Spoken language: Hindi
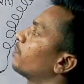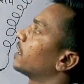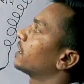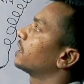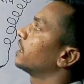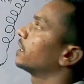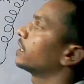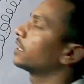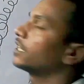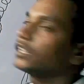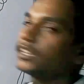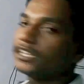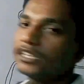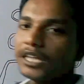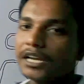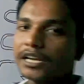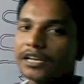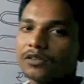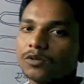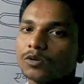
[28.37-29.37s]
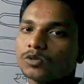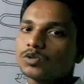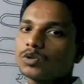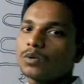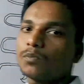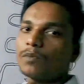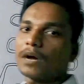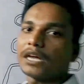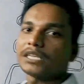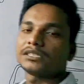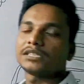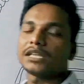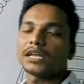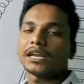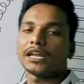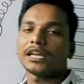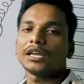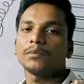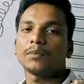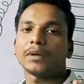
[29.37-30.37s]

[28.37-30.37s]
अपनाते हैं कितने तरह की दोस्तों पांच तरह की